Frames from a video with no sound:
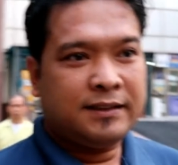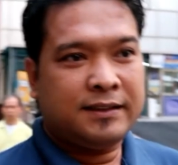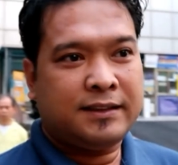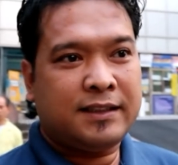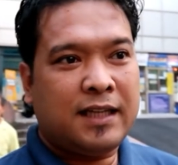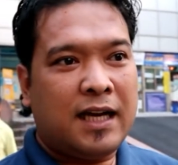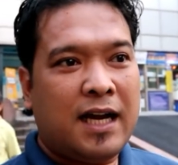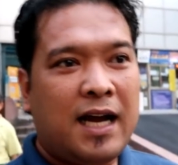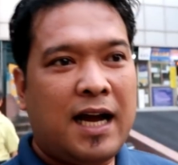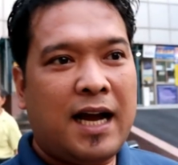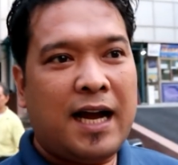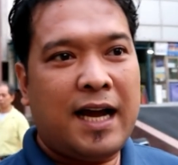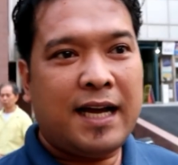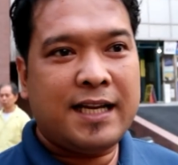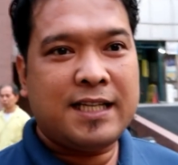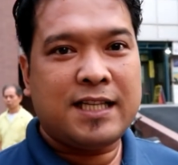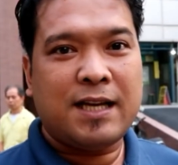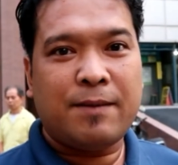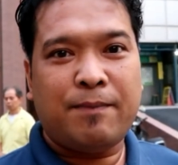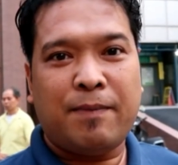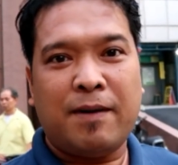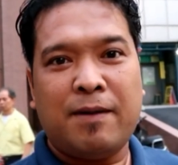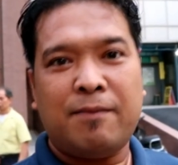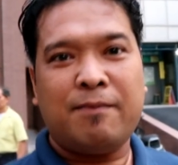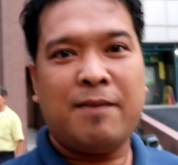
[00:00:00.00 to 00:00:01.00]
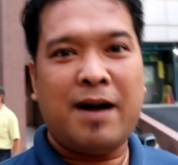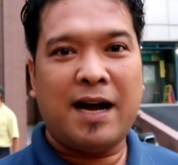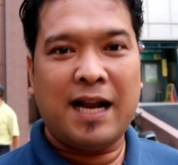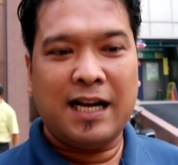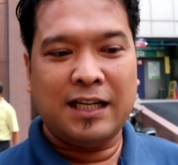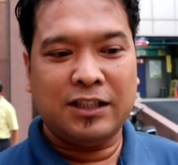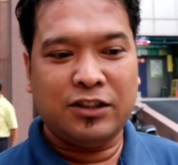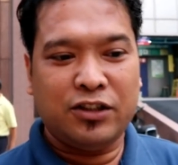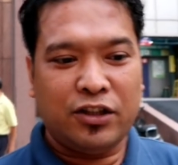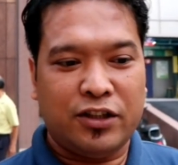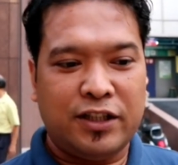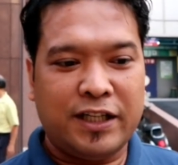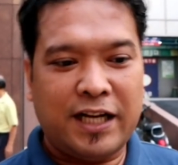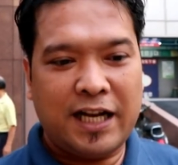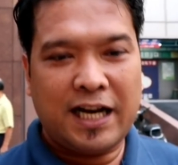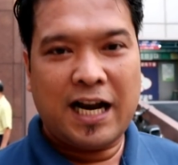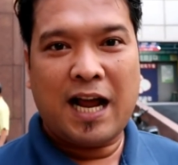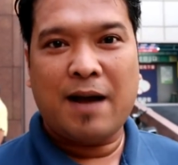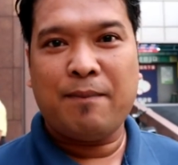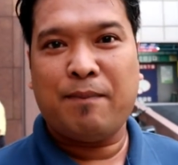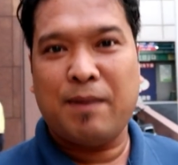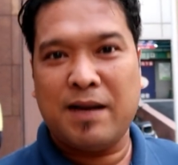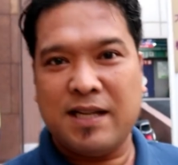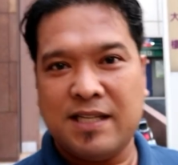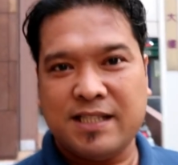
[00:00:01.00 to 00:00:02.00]
Tsaka isa pang mahal doon na
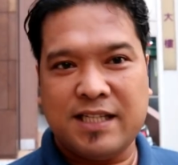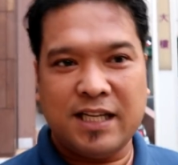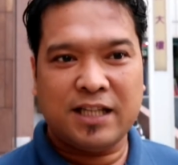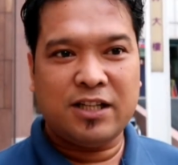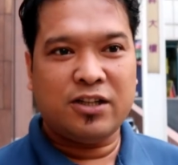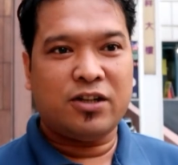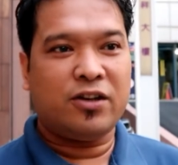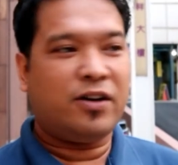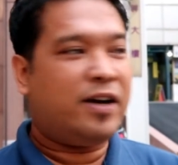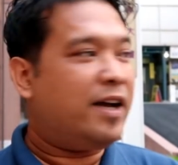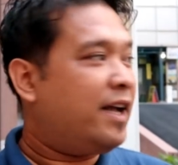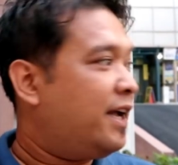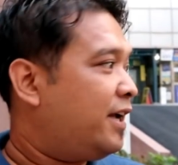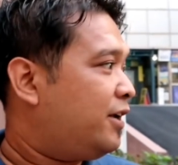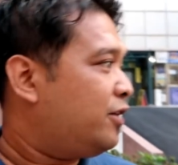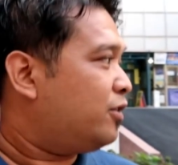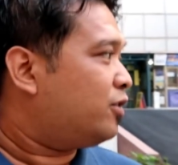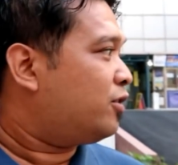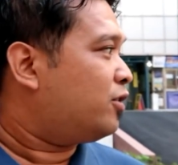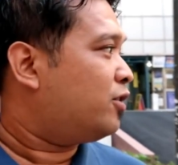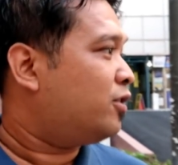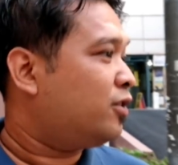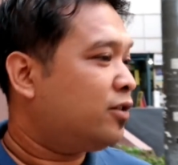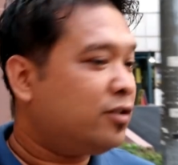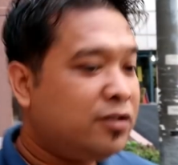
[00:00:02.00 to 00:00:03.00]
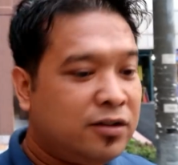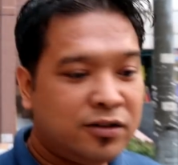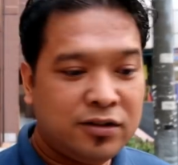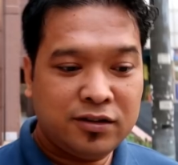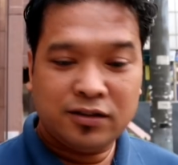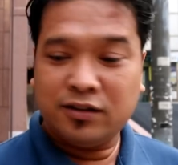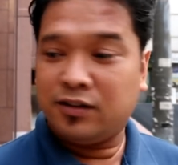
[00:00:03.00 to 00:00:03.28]
napansin ko eh yung